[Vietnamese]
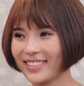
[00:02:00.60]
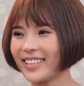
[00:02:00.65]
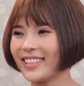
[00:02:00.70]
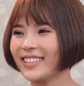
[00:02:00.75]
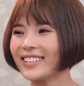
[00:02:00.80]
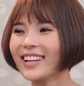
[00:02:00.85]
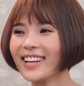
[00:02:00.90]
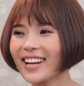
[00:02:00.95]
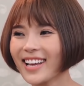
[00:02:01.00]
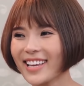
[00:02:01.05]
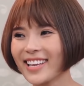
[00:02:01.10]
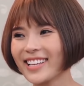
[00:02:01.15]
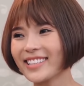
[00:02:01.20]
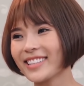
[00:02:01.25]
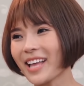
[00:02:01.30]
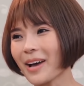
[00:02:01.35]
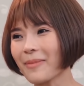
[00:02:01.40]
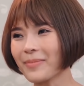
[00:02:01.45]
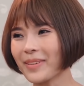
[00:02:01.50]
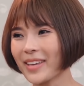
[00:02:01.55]
Chị rất là
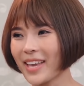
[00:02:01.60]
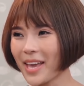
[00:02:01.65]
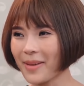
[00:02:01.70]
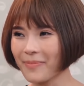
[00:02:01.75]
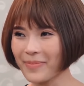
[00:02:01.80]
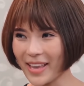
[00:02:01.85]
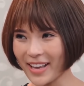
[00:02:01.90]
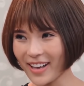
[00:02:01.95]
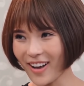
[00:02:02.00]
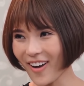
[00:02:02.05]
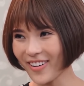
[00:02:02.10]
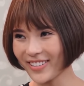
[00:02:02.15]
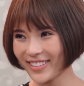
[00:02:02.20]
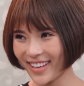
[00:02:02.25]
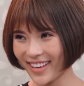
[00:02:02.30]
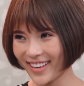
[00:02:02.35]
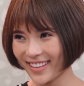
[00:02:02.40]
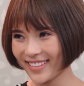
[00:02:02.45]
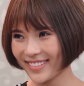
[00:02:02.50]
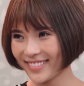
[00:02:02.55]
yên tâm khi em dạy con
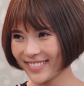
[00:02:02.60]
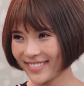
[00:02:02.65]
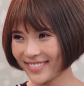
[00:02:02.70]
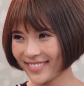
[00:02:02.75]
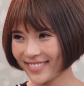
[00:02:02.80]
chị